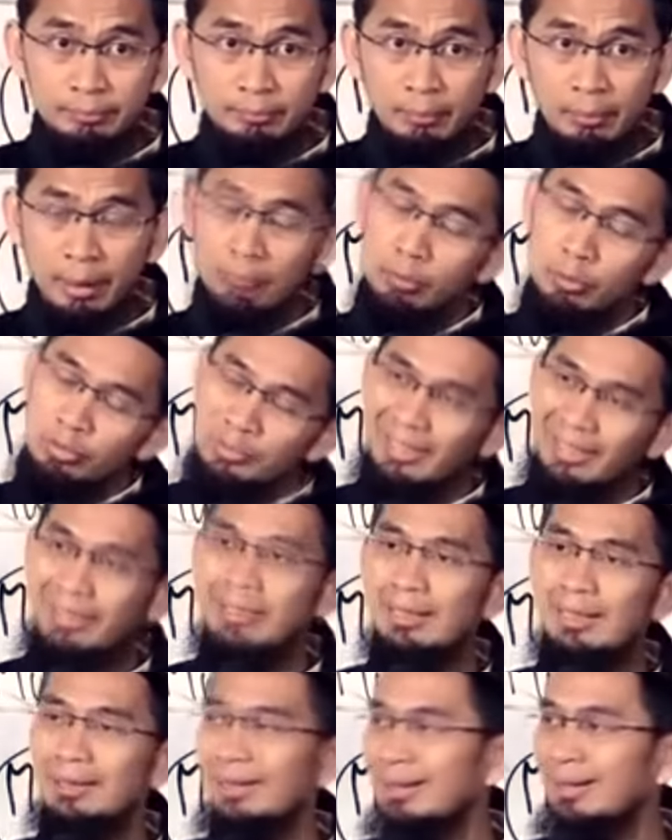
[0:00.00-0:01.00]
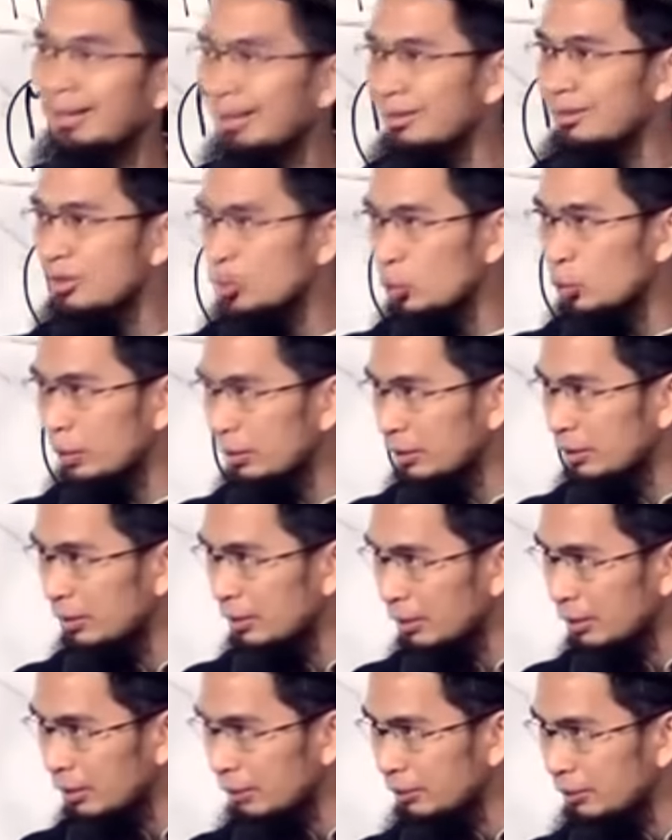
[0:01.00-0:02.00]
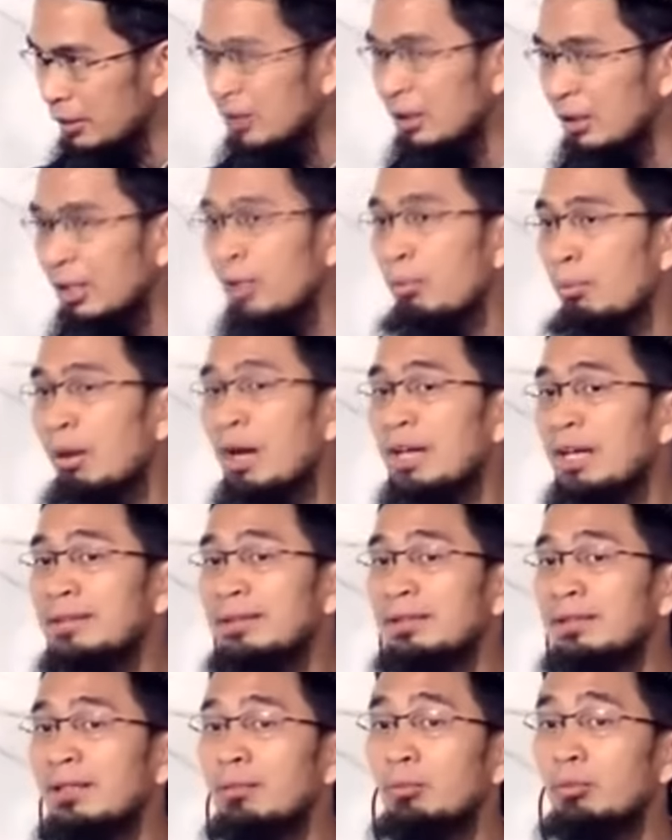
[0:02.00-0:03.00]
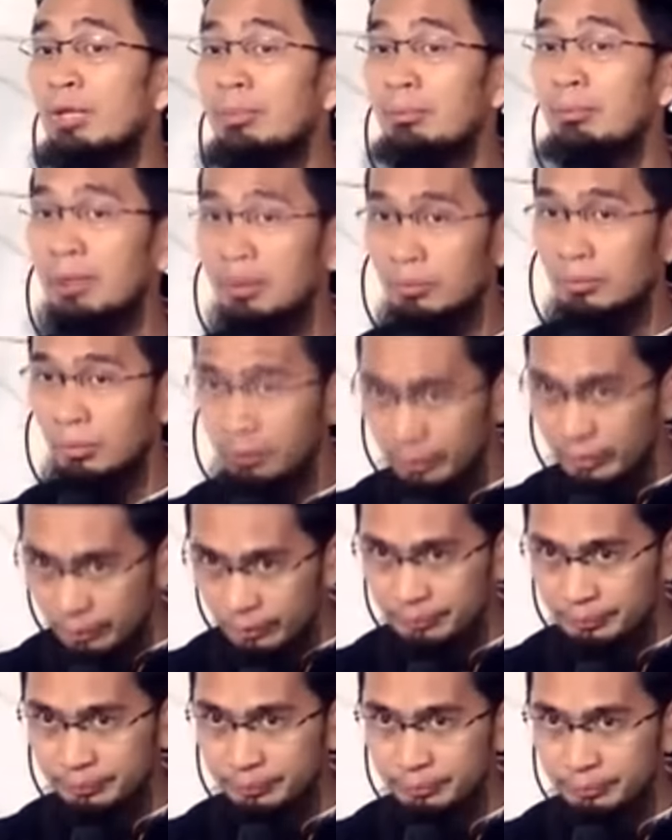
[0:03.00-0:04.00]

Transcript: Maka mustahil ada kerancuan di dalamnya, maka kita tidak boleh meragukannya.